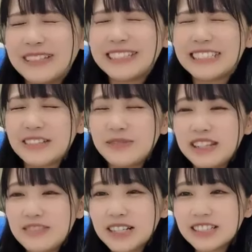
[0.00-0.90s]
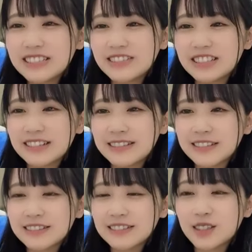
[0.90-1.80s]
めっちゃミニマリストにな
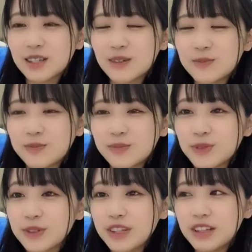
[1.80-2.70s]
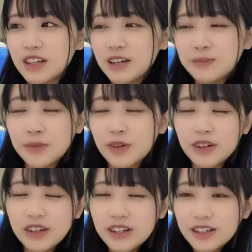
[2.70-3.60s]
りたくて本当に絶
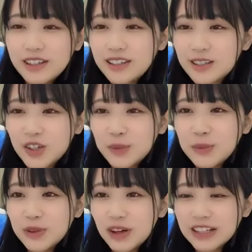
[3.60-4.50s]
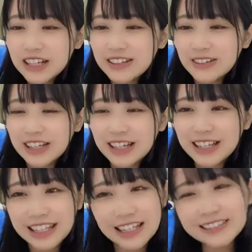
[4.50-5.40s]
対無理よ一個も物がないよう
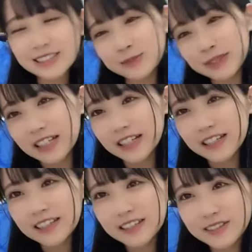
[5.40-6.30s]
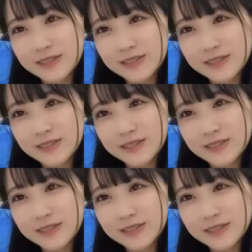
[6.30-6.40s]
な部屋に住みたい